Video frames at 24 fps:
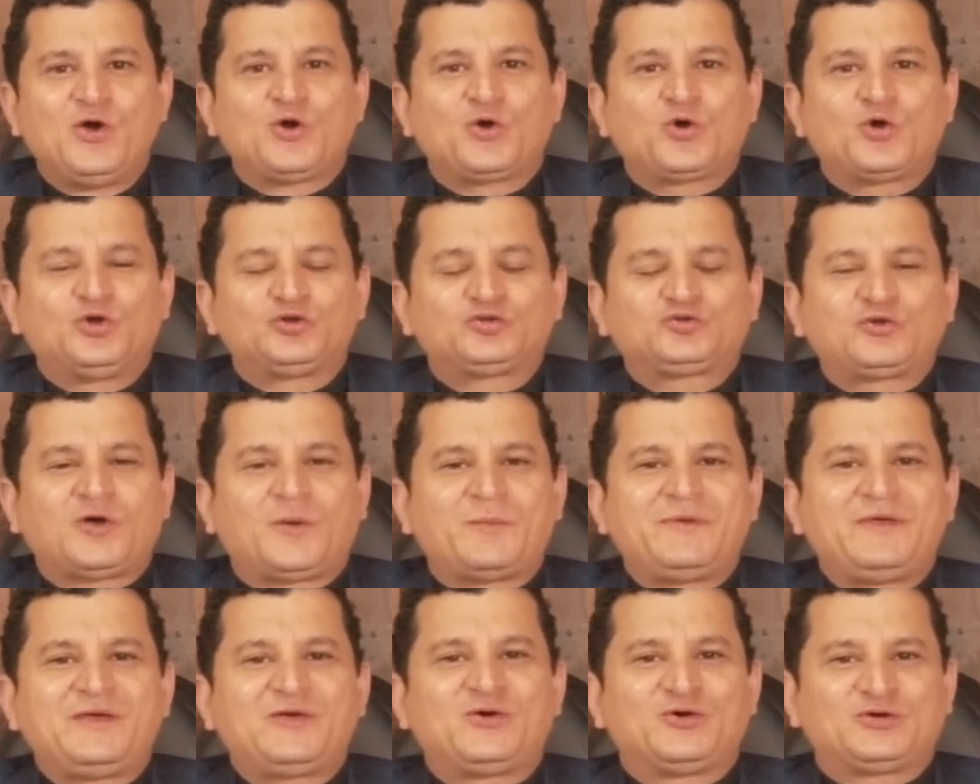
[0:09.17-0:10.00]
con su
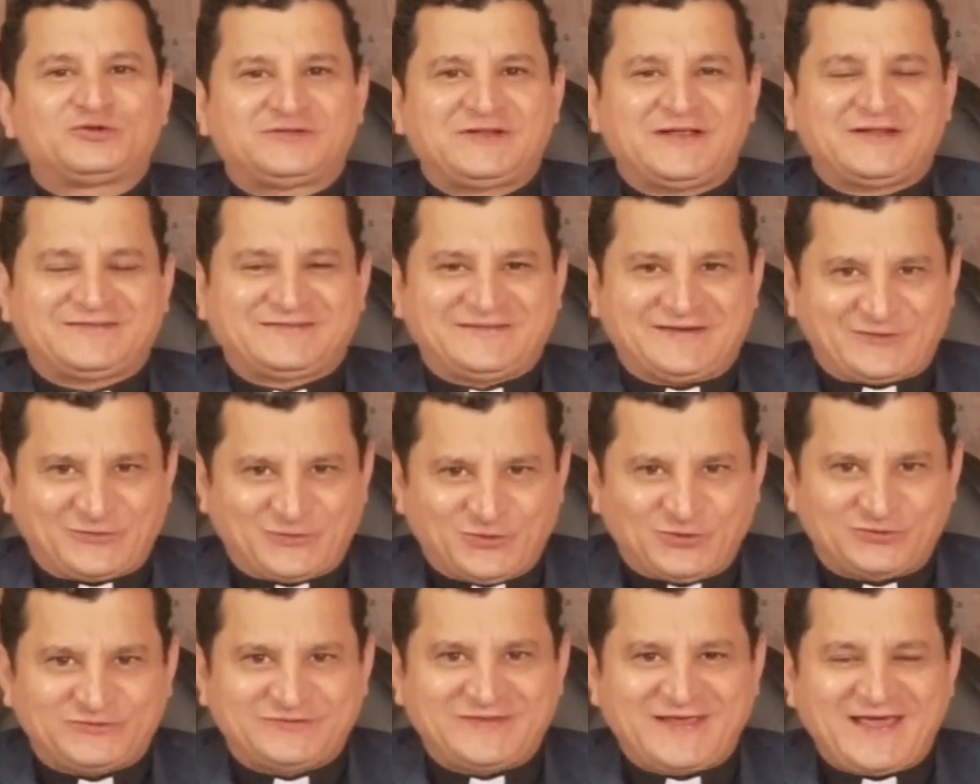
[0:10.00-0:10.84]
amigo
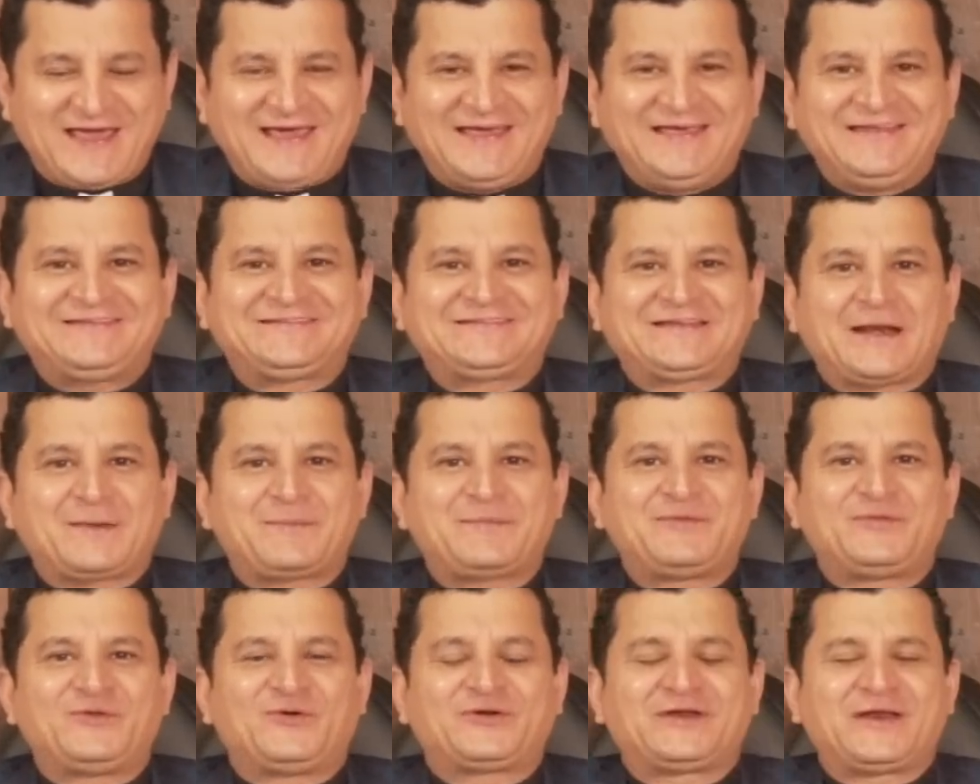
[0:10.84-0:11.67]
sacerdote y
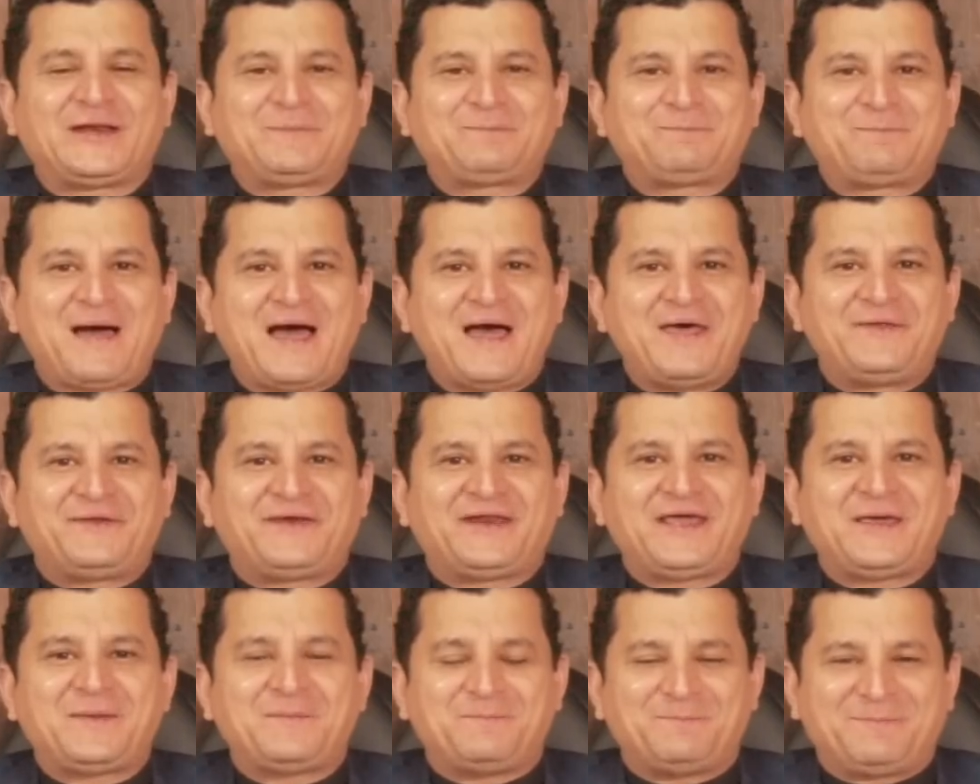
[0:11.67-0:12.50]
servidor el
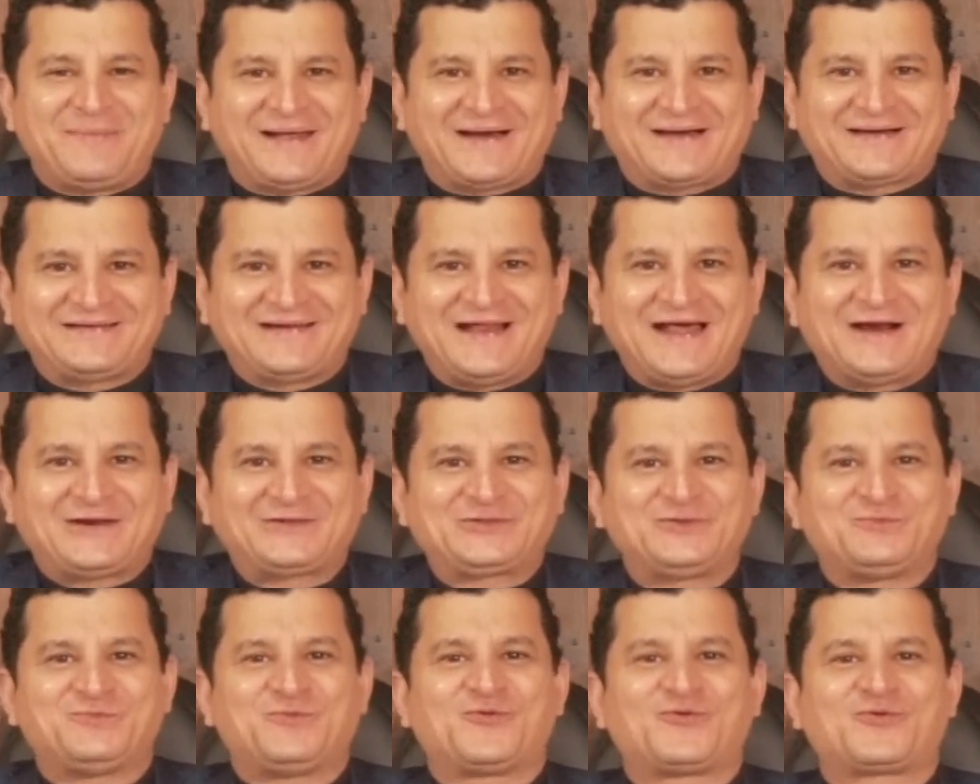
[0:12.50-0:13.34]
Padre
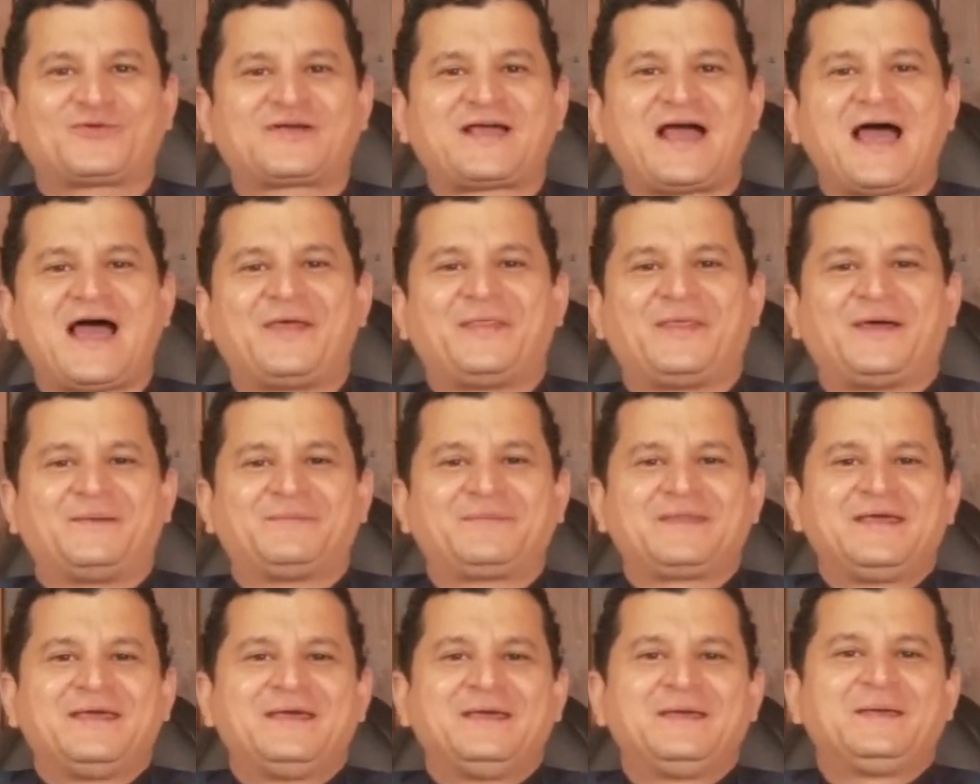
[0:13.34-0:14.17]
Bernardo Moncada.